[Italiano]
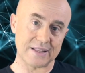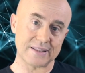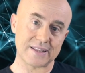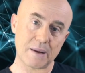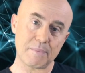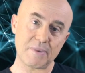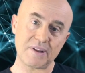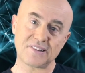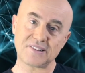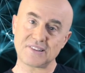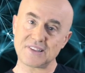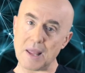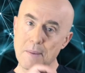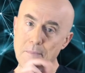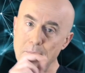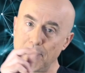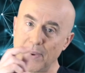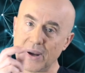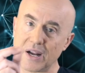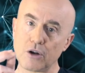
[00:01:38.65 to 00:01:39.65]
andrebbe
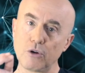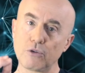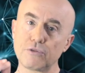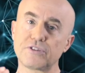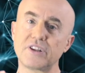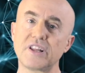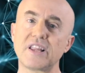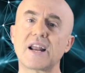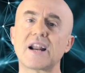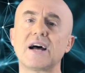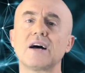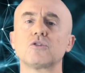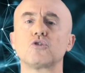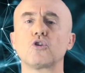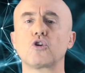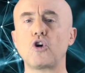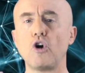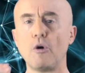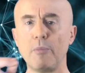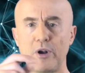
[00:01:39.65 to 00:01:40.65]
sempre
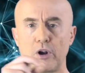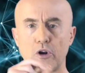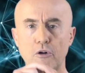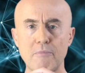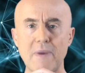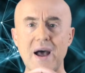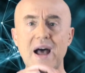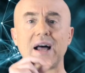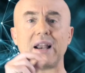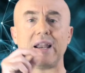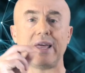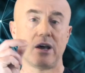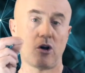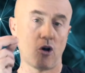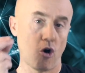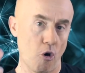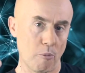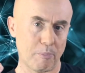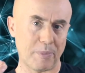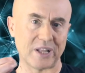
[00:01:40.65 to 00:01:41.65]
considerato come
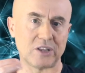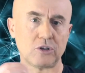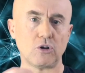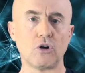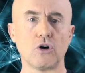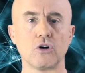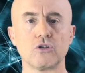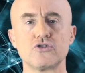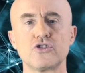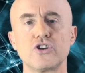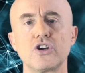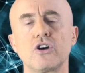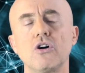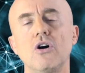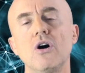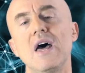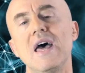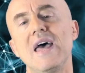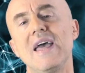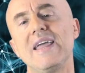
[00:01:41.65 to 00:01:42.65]
normale o patologico